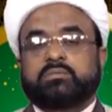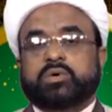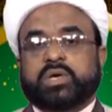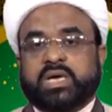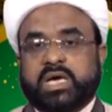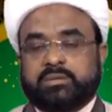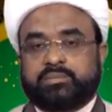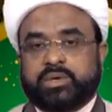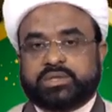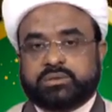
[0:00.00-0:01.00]
কোরআন আয়াত
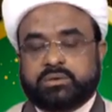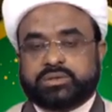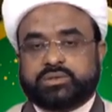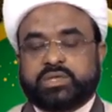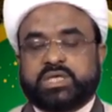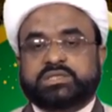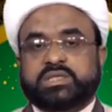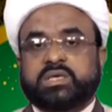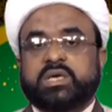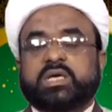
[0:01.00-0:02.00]
পড়ে
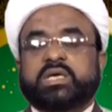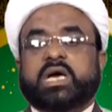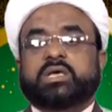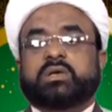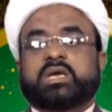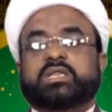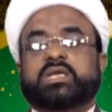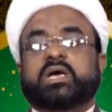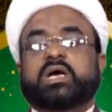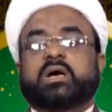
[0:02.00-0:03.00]
শুনেছি ইয়া
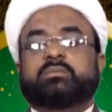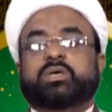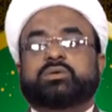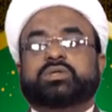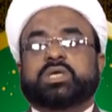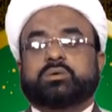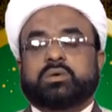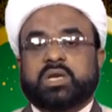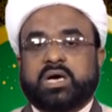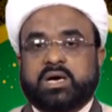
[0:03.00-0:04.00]
আইয়াল্লাদানা আমানু
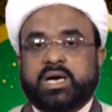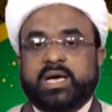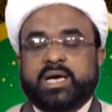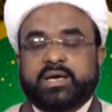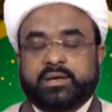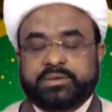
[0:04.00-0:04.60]
ইত্তাকুল্লাহ হে